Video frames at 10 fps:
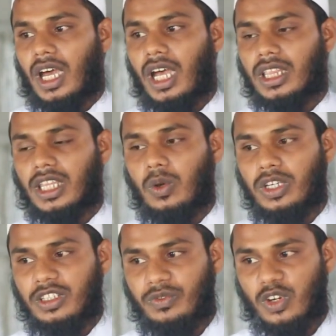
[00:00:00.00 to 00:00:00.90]
আর
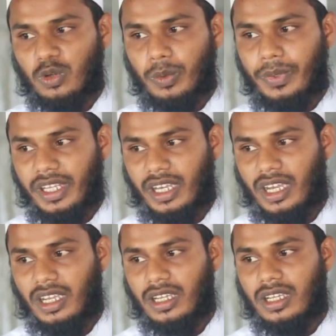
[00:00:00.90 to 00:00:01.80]
তাওহিদ ফির রুবুবিয়া
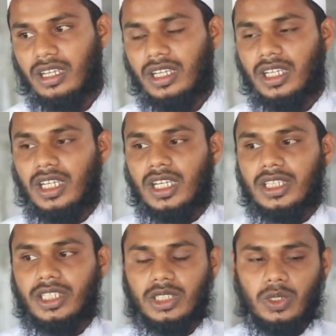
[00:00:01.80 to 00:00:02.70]

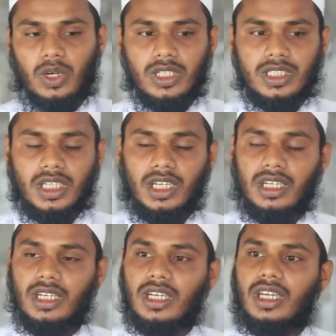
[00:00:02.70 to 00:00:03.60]
দ্বিতীয় হচ্ছে
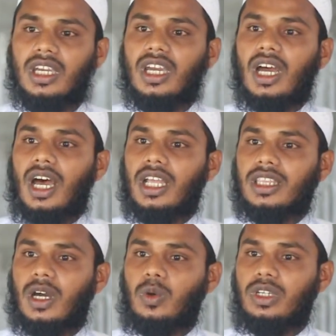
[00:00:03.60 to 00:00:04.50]
আর
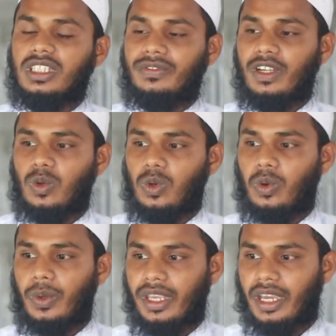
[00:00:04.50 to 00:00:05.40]
তাওহিদ ফিল
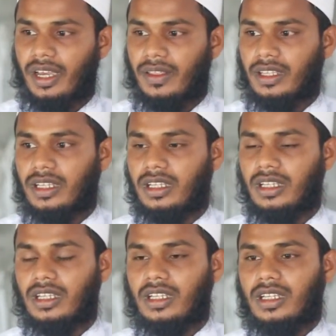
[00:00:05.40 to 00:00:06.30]
উলুহুইয়া
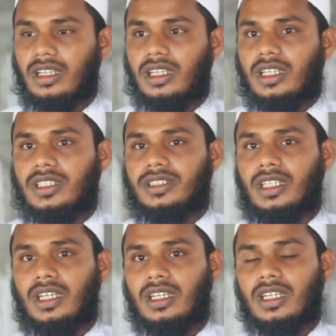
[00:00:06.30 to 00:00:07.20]

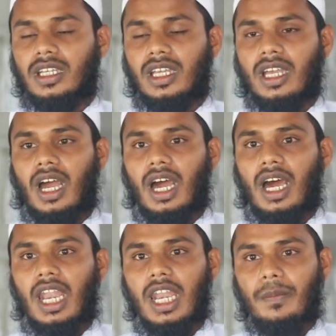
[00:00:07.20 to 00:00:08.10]
যে
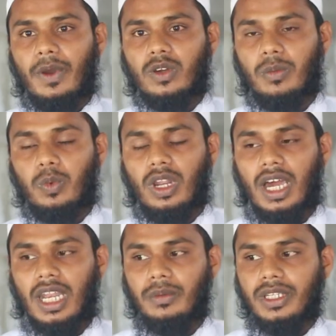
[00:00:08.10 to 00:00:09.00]
আল্লাহ পাক রব্বুল
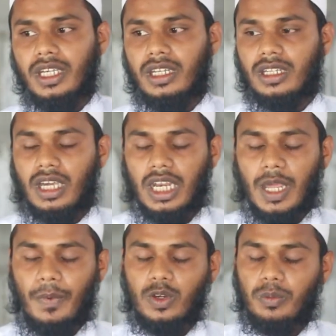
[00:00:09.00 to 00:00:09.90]
আলমিনের
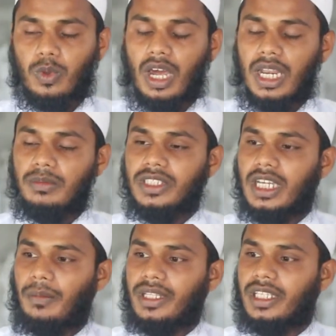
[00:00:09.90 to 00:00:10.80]
আল্লাহ পাক রব্বুল আলমী যে
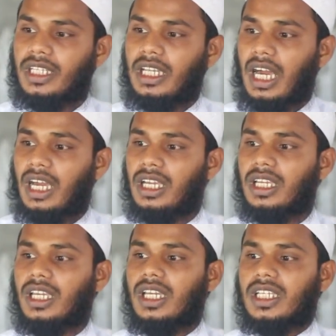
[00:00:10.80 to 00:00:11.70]
আমাদের ইলাহ
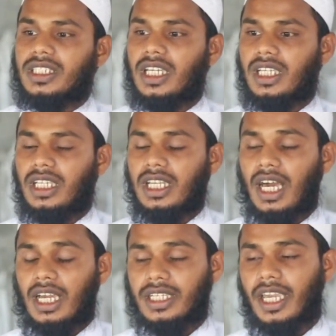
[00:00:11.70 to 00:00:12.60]
সেই
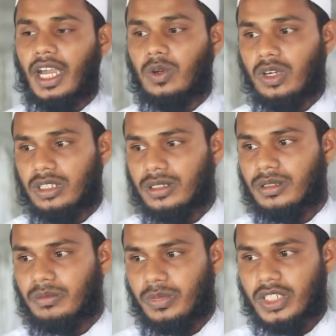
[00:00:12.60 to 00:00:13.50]
ইলাহকে একক
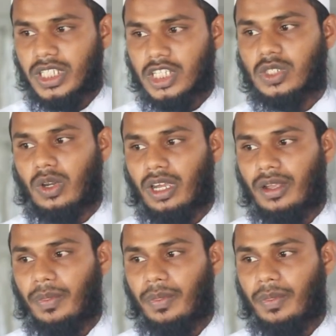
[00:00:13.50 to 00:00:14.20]
বিশ্বাস করা